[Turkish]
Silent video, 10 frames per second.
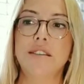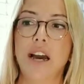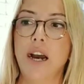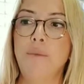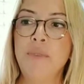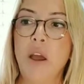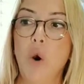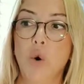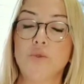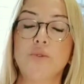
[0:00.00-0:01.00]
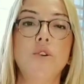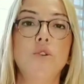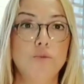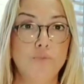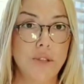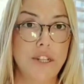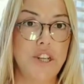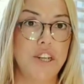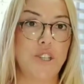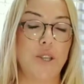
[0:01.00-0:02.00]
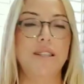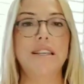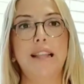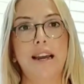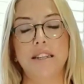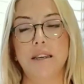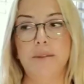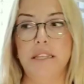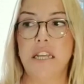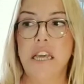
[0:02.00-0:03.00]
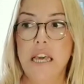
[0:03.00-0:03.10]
daha orta yolu bulacak şekilde ilerleyebilir.